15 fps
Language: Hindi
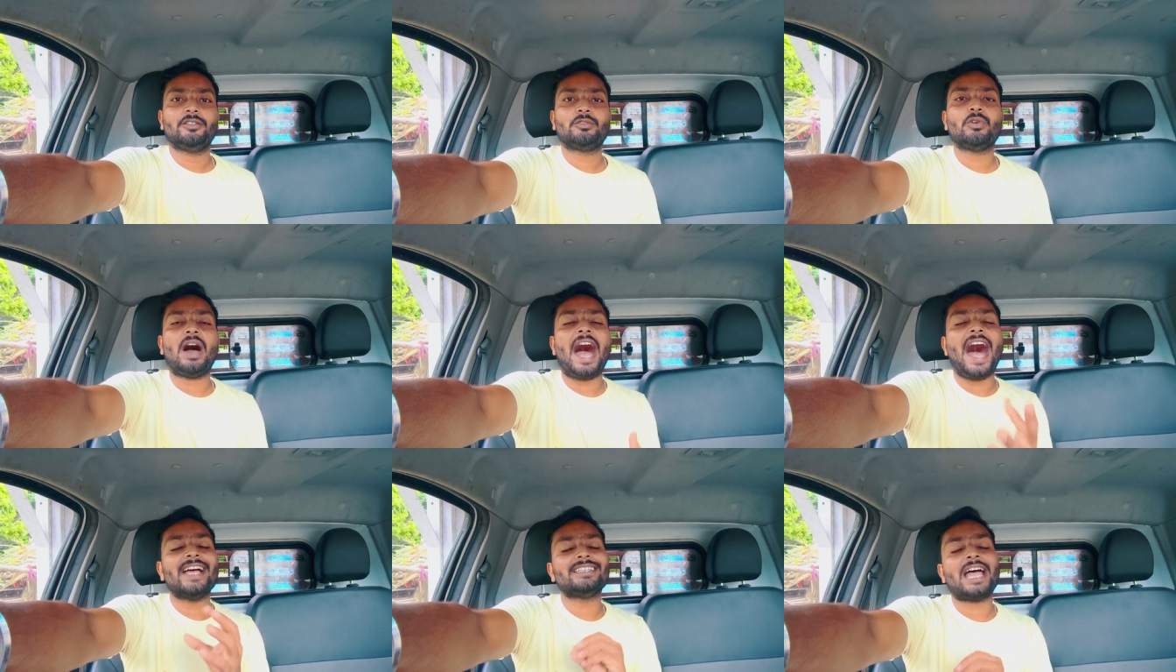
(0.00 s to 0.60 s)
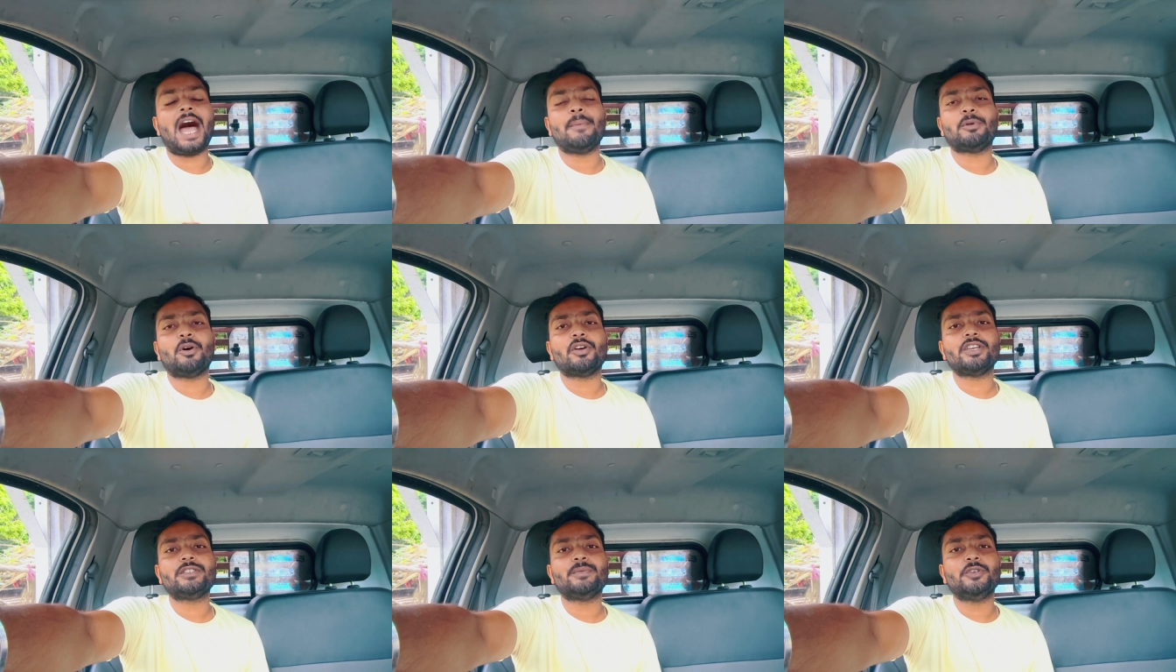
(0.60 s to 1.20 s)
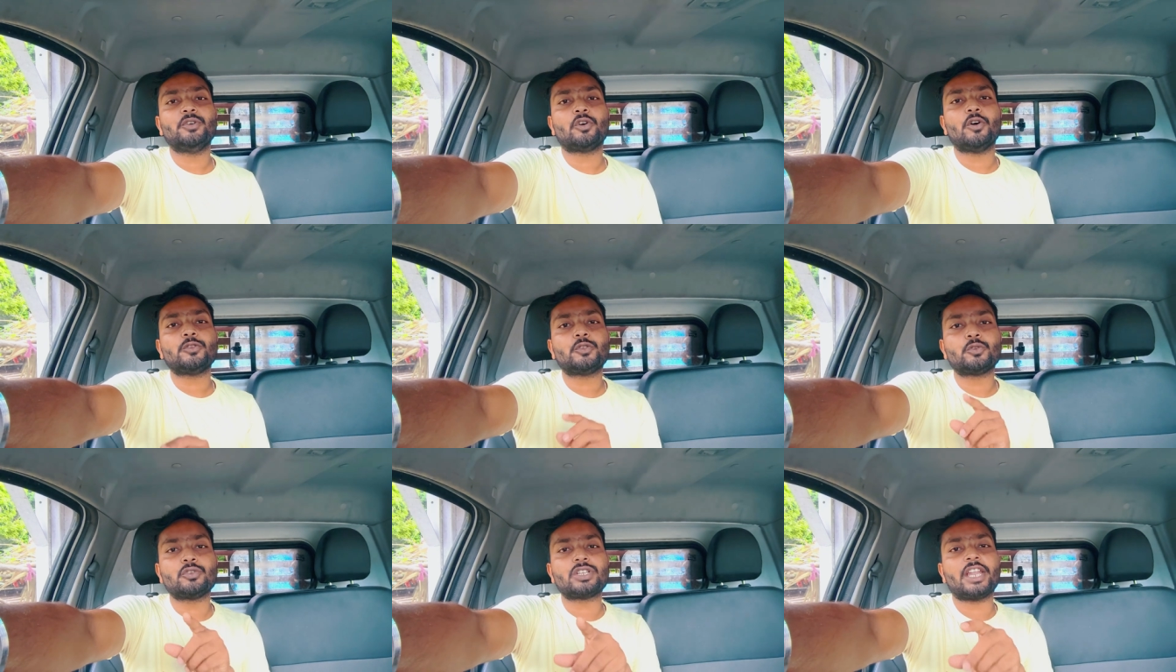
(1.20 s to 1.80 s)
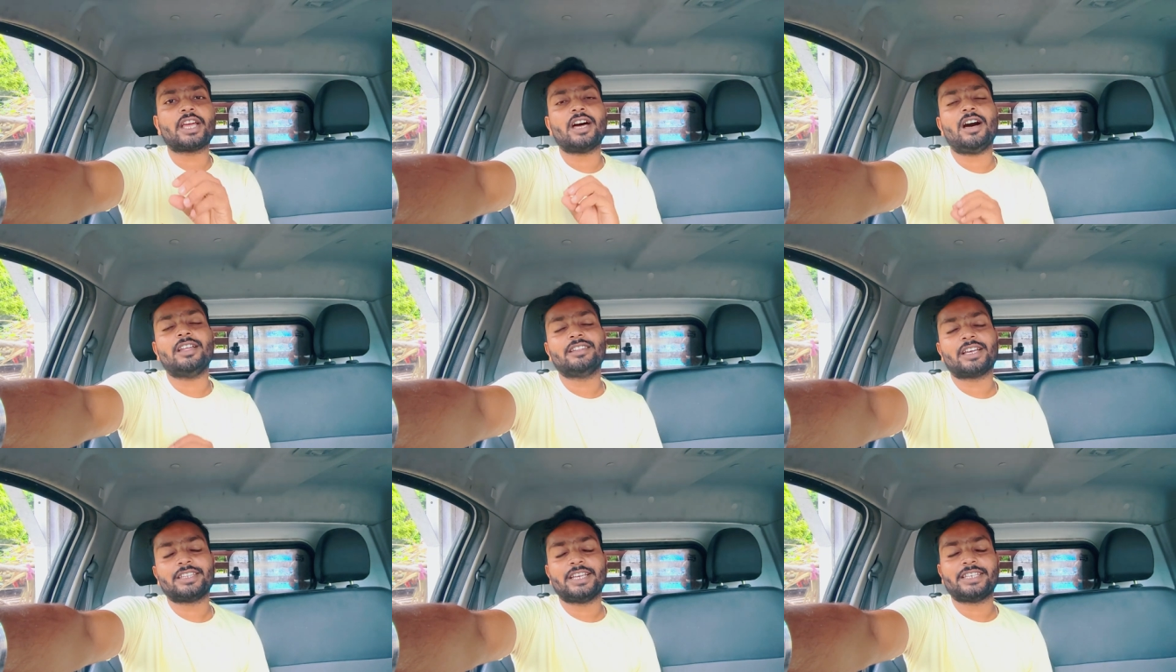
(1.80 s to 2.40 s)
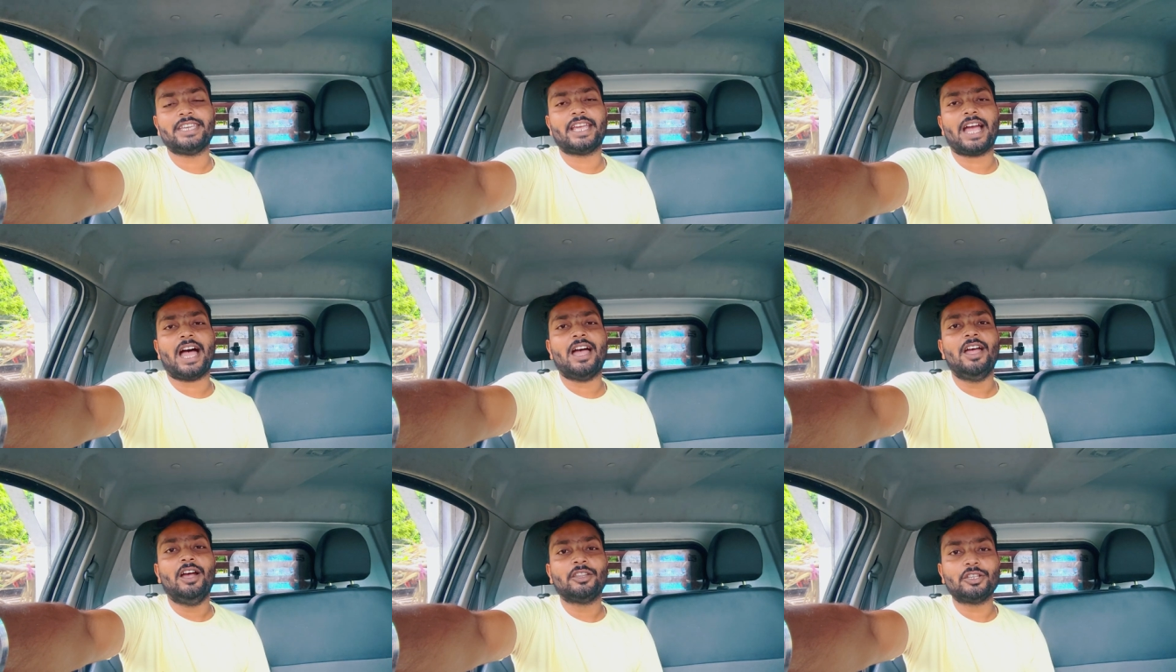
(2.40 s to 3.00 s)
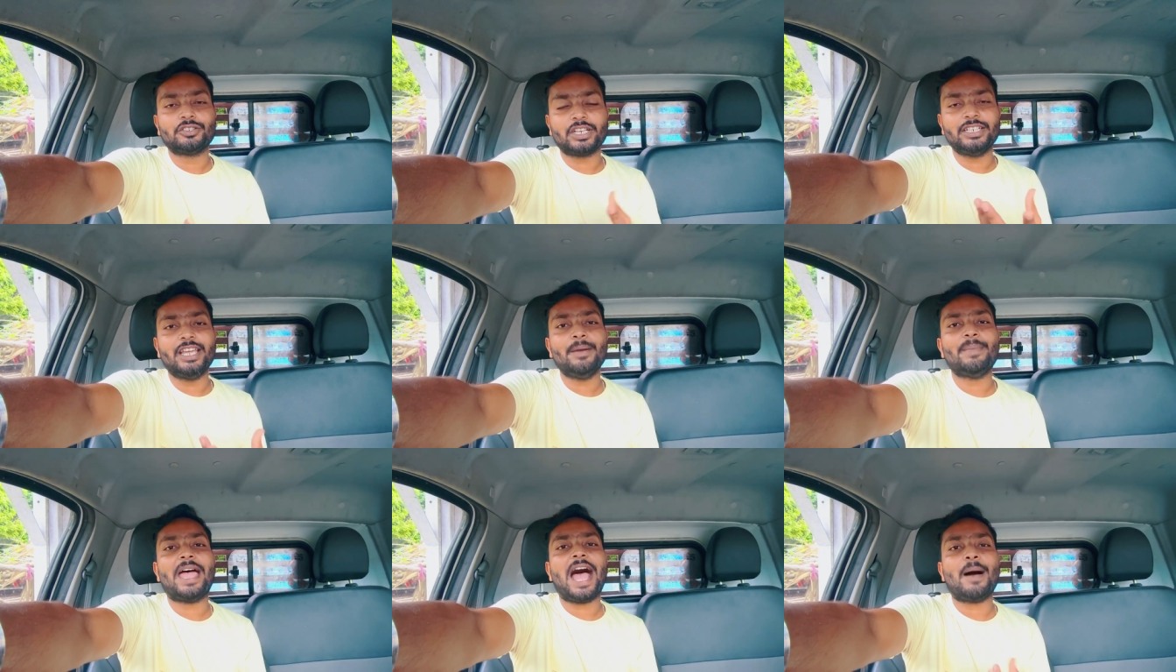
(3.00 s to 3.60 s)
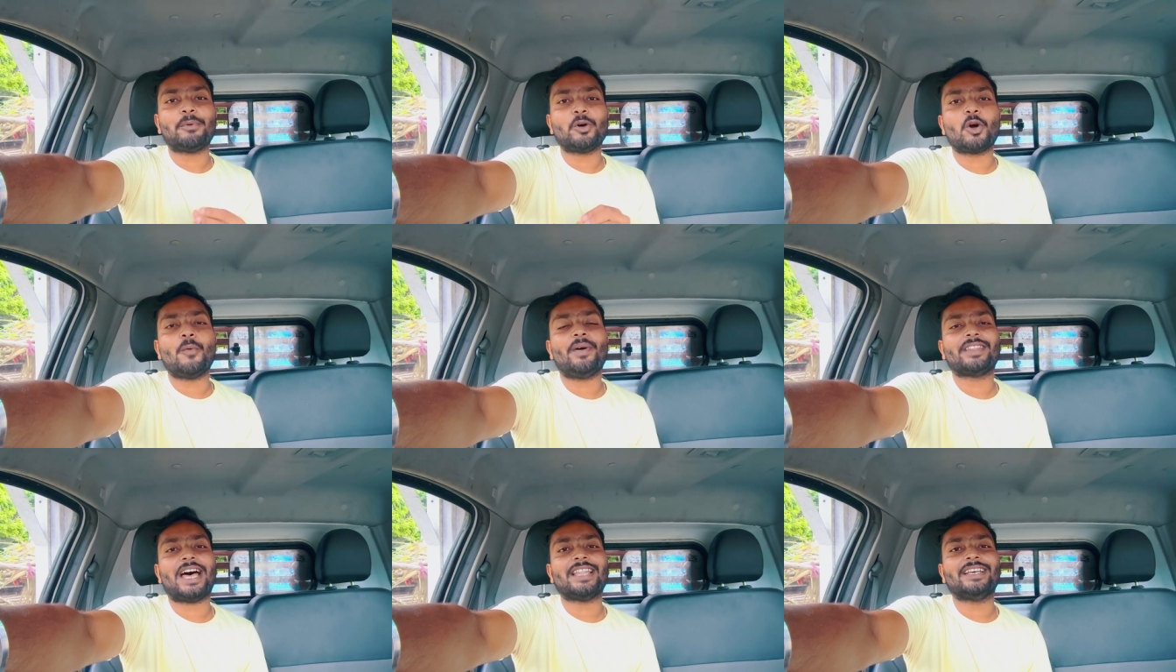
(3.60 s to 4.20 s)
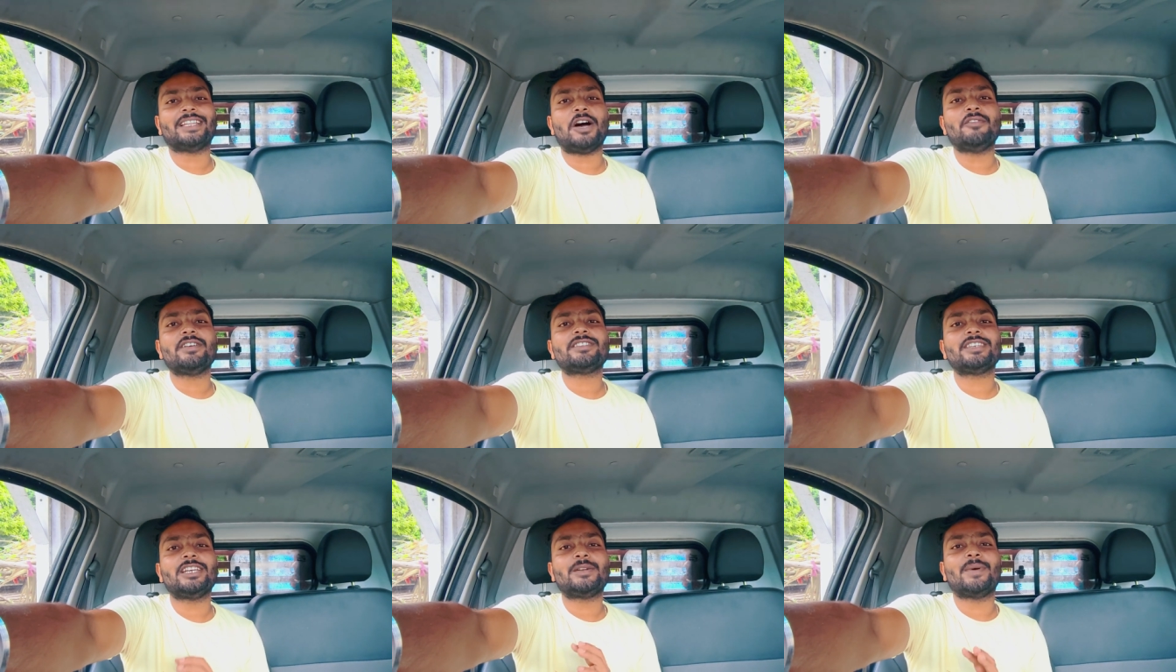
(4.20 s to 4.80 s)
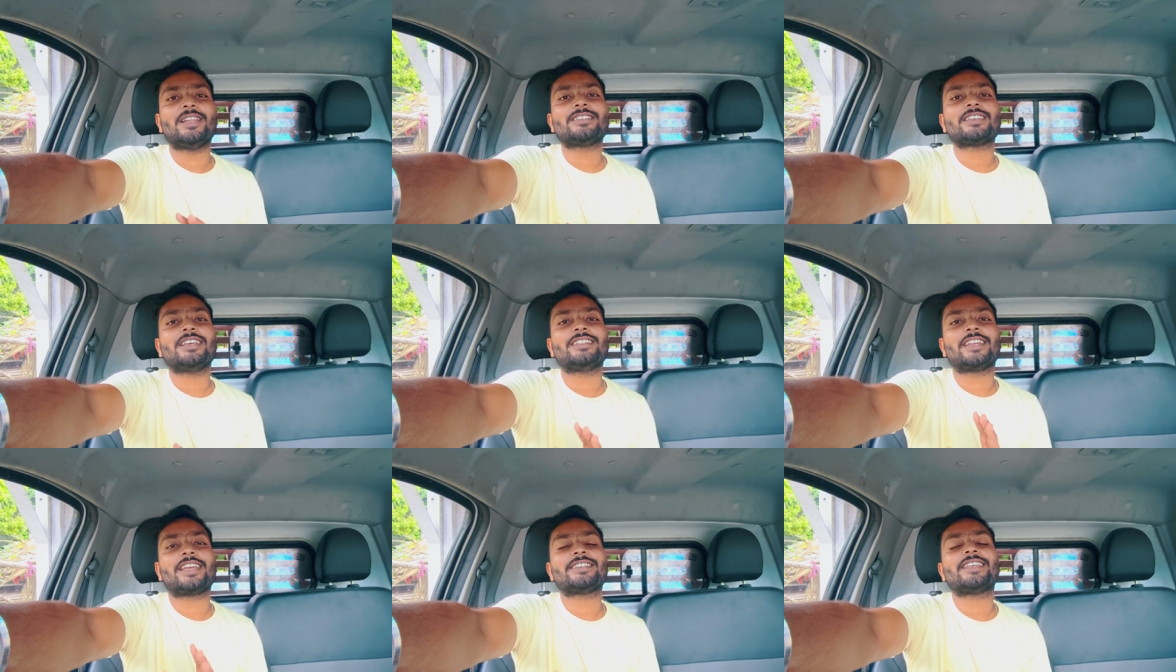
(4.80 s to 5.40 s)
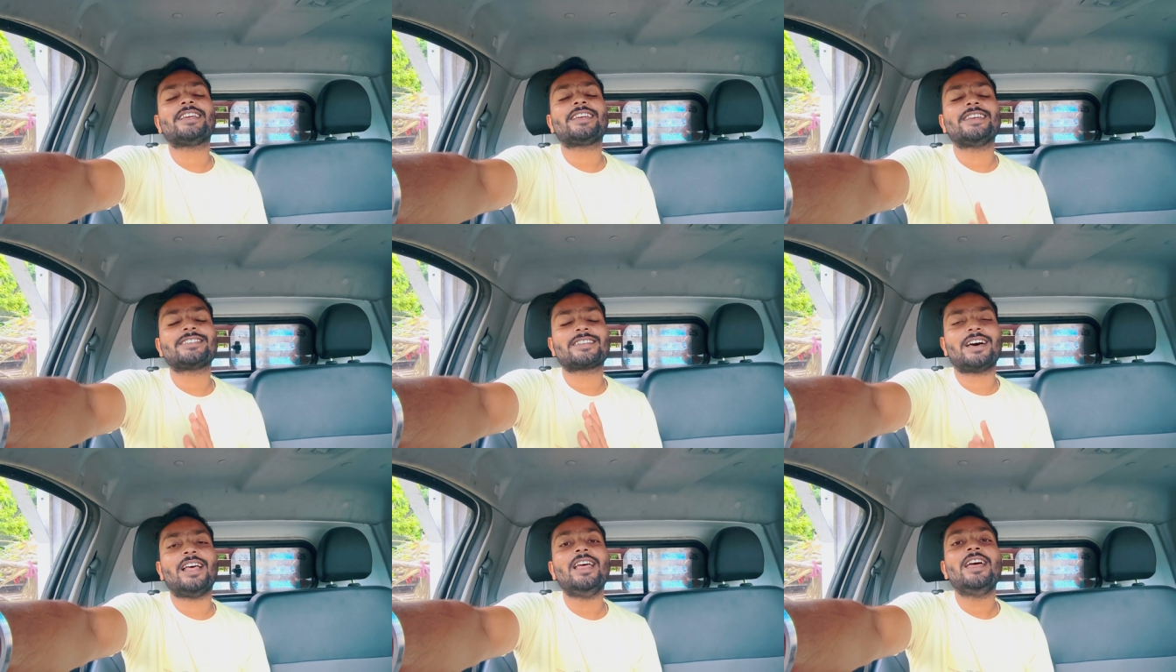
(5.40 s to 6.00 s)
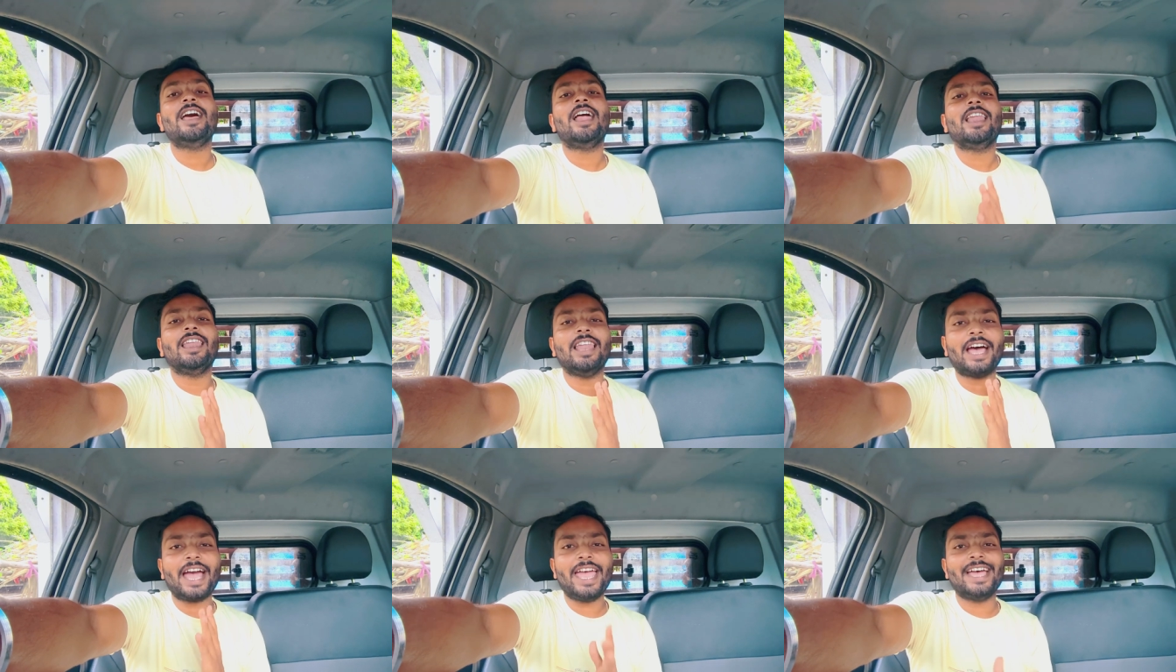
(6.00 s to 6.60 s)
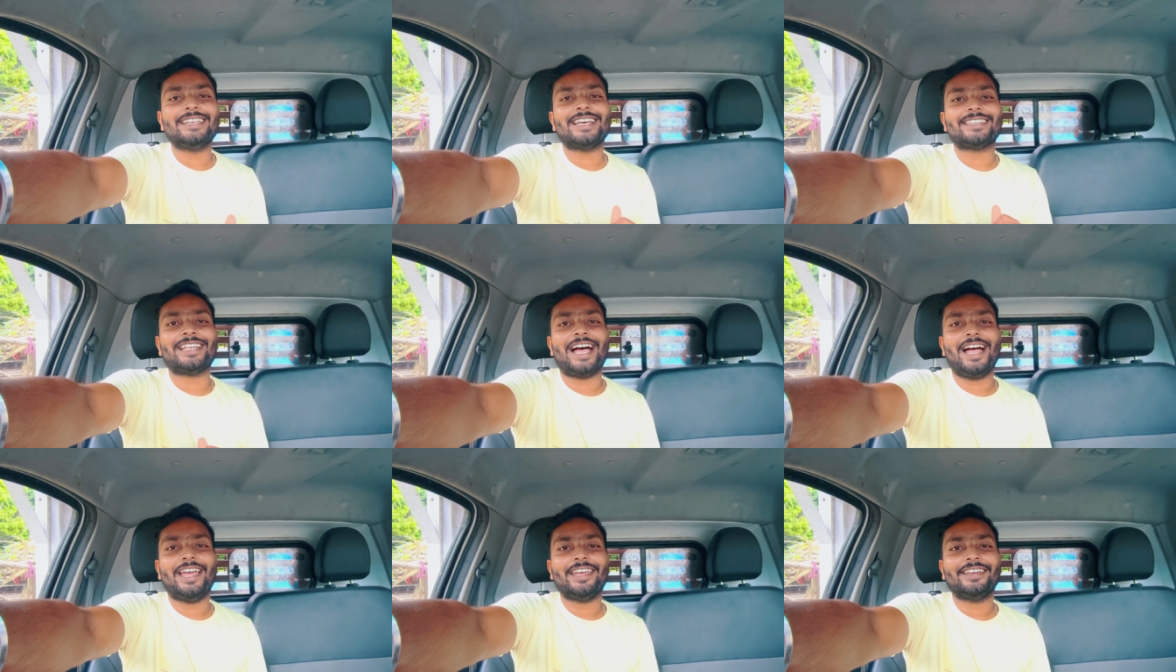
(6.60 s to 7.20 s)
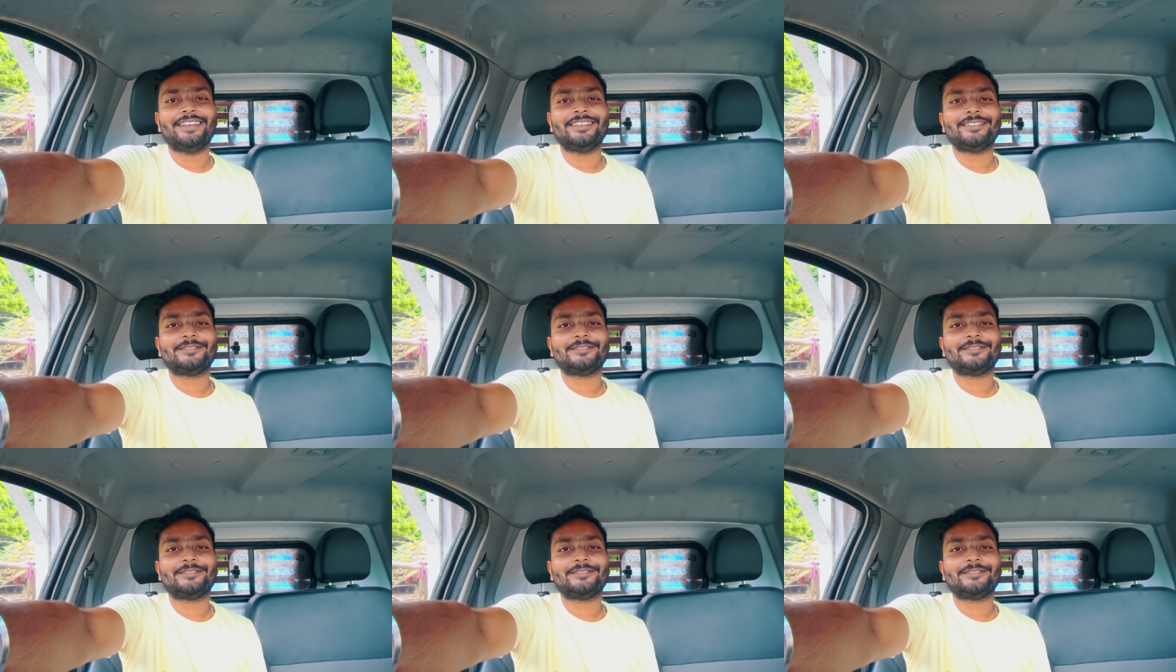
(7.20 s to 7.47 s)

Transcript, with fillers: तो आज आप लोग इस वीडियो को शुरू से लेकर अंत तक देखिएगा तो चलिए मैं आप लोगों को बता देता हूँ कि सीट बेल्ट सही तरीके से किस तरह लगाया जाता है